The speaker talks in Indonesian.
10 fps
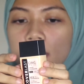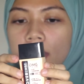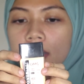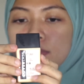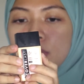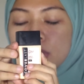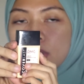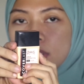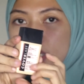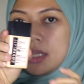dan
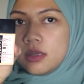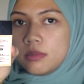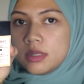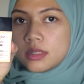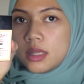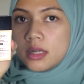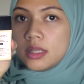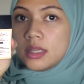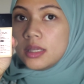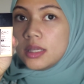botolnya ini bisa
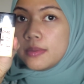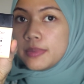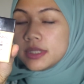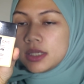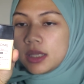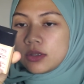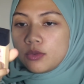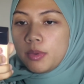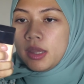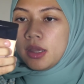dipencet
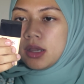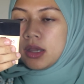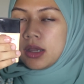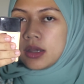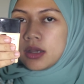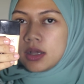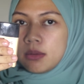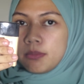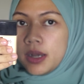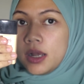supaya
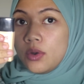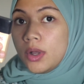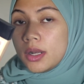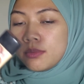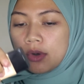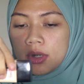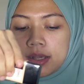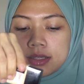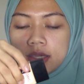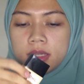gampang ngeluarin
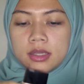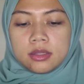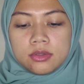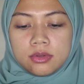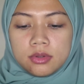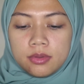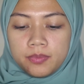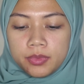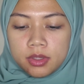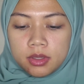produknya gitu
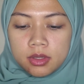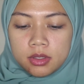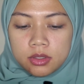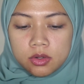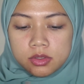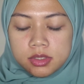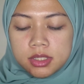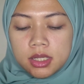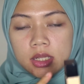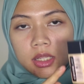terus di
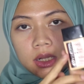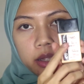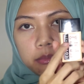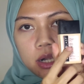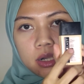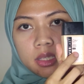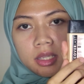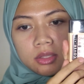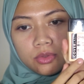sini labelnya